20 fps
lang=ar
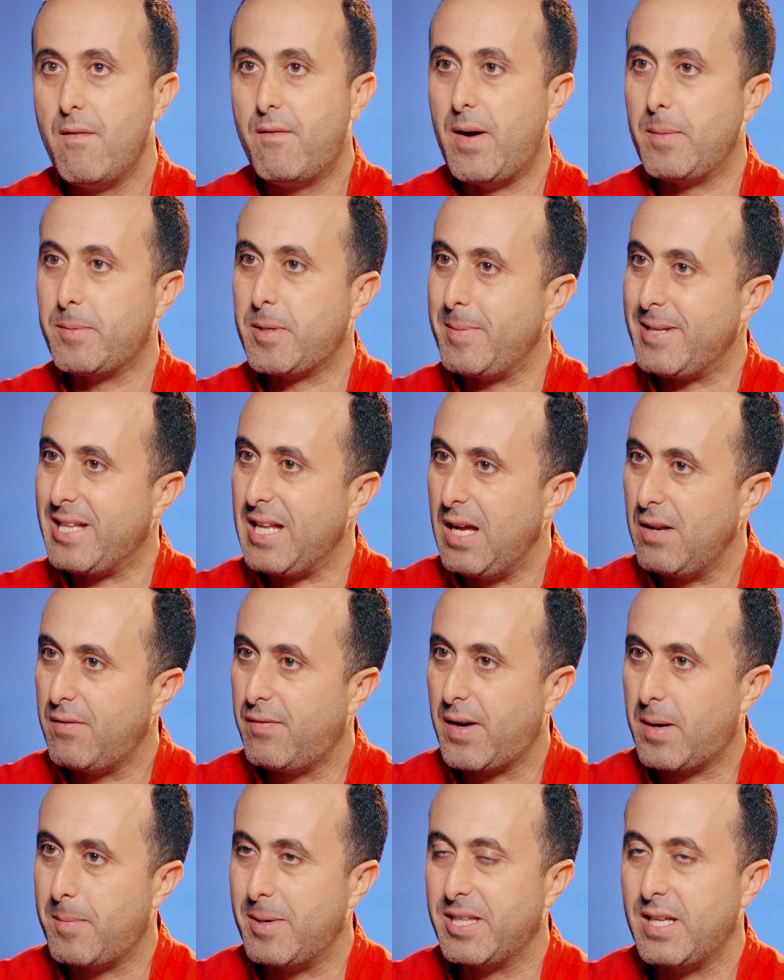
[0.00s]
فبطبيعة الحال
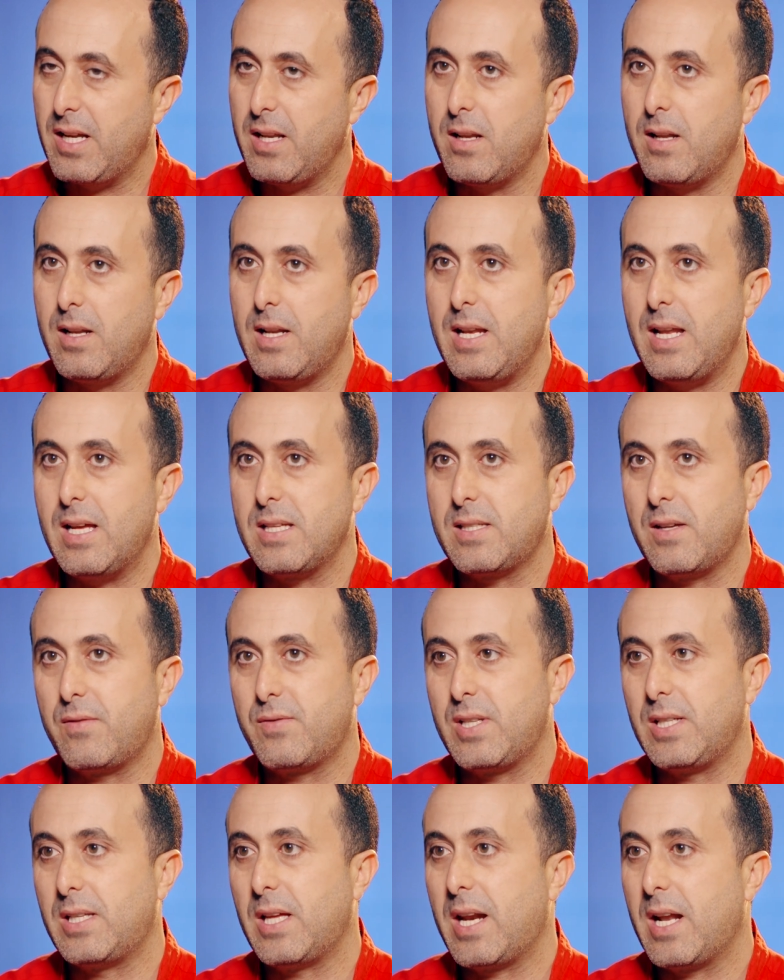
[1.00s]
رمضان للاسف
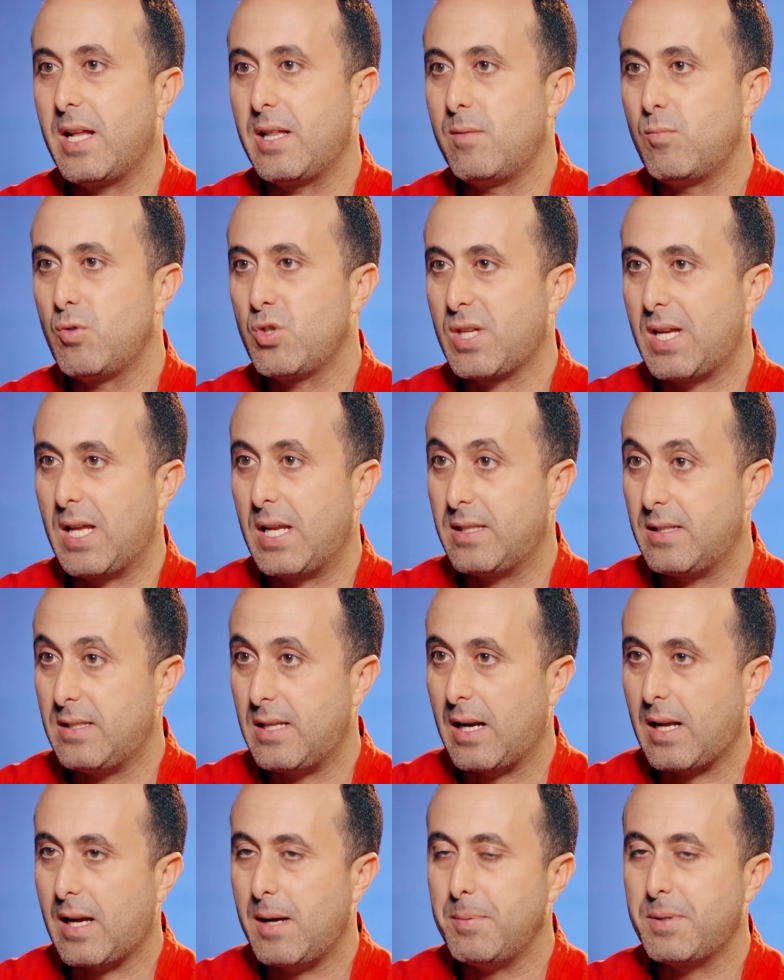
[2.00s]
تظهر هذه المشكله
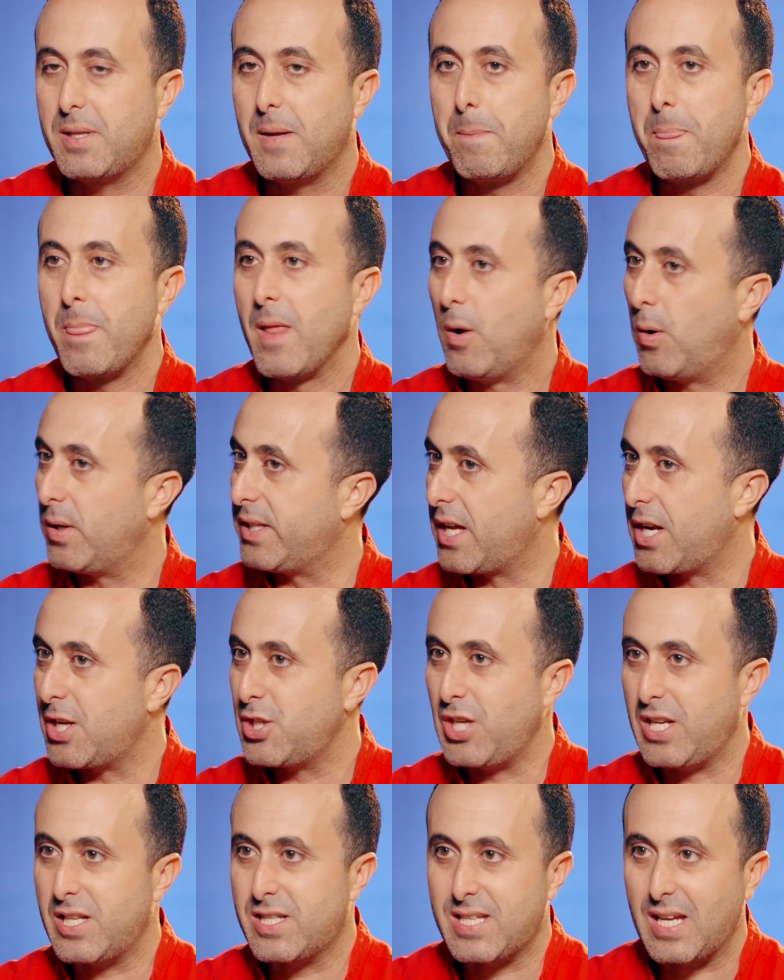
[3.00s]
ديال القبض وهذا
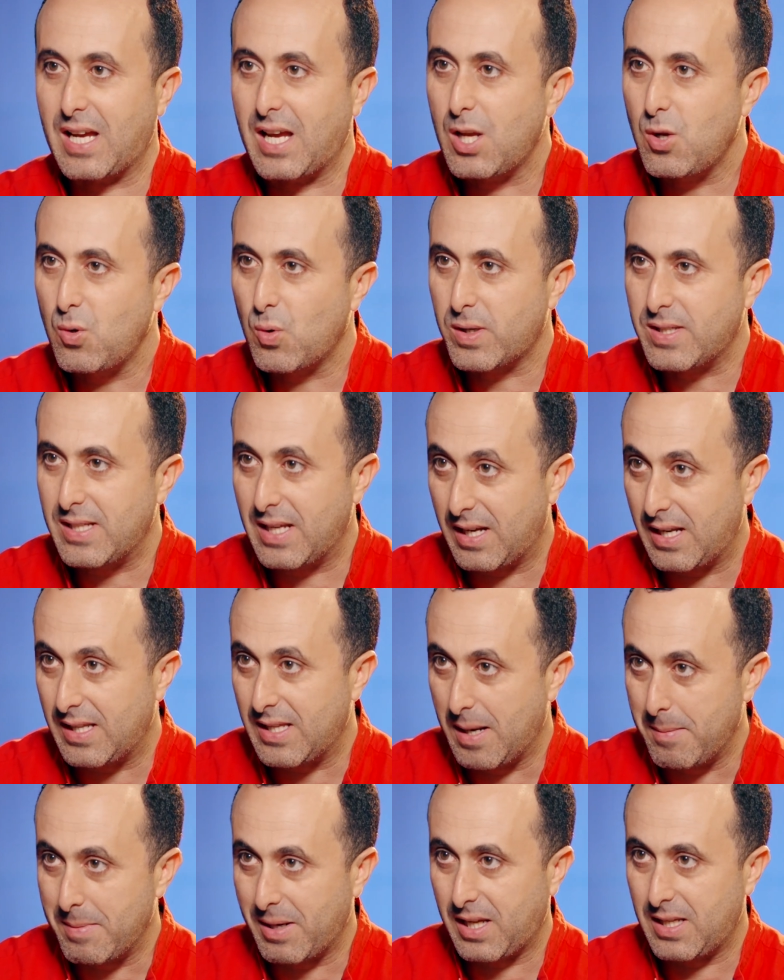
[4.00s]
راجع للتغير ديال
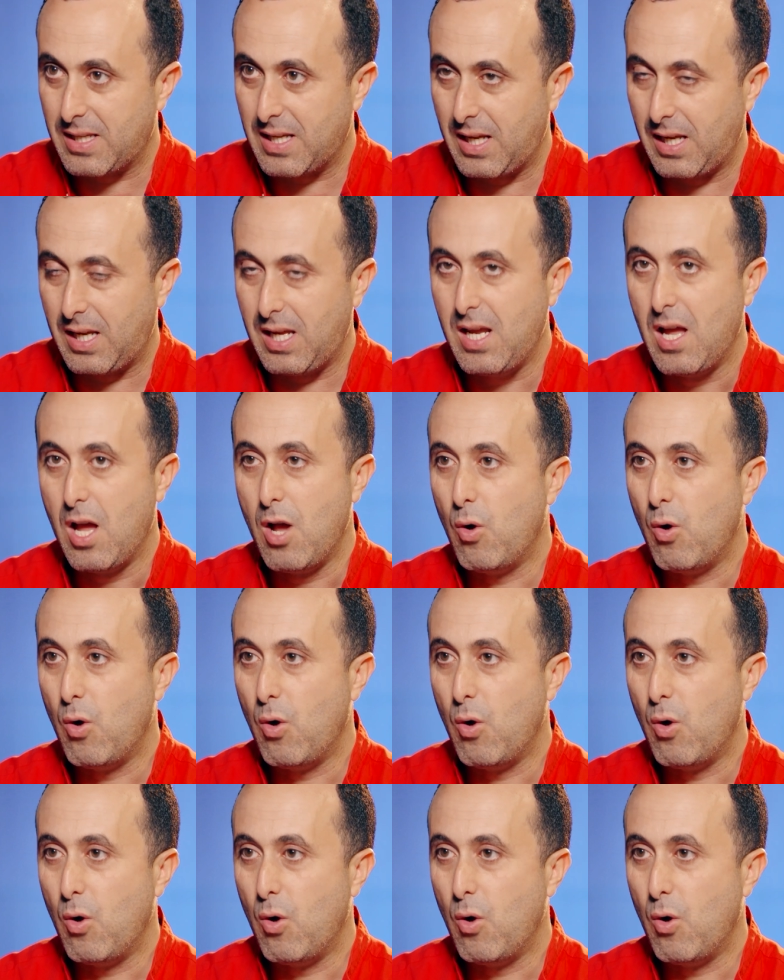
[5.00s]
النظام الغذائي